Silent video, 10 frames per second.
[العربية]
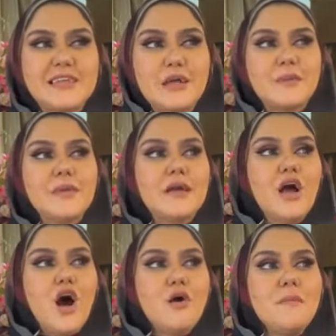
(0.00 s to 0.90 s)
طيب
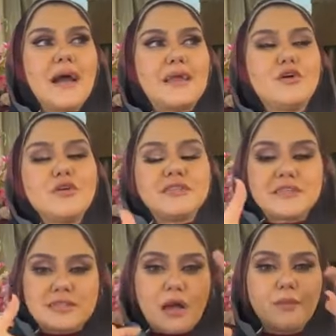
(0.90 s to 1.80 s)
هم خلونا نقول
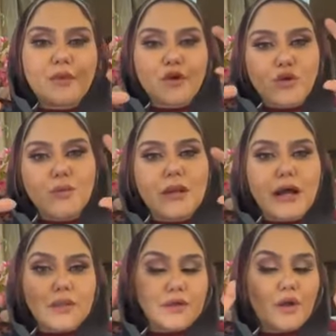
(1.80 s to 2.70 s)
ست ابراج هم
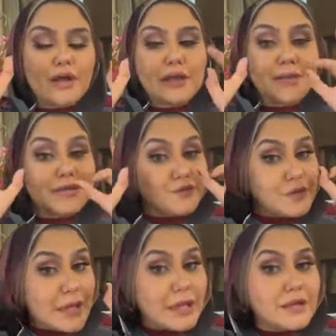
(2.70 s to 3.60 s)
الاكثر روحانيه بس في
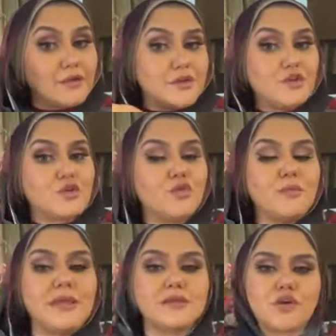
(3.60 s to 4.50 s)
اخر الفيديو
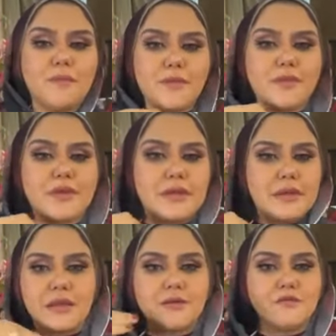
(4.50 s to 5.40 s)
هنقول مين توب 3
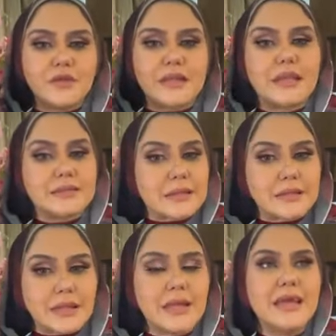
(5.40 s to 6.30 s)
يعني في ثلاثه
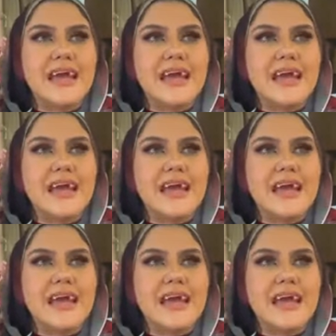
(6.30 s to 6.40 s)
كده